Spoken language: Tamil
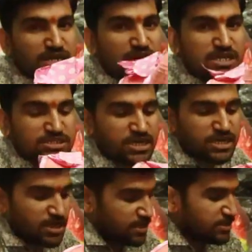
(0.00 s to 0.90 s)
இது கேர்ள்ஸ்
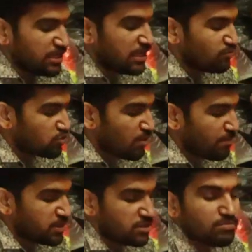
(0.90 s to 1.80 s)
மாடல் இதுலேயே உங்க
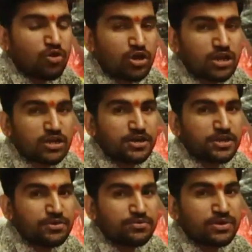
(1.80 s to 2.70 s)
பத்து மாடல்
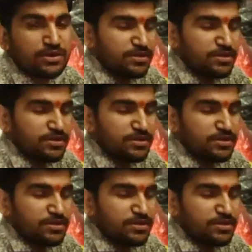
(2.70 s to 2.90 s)
கிடைக்கும்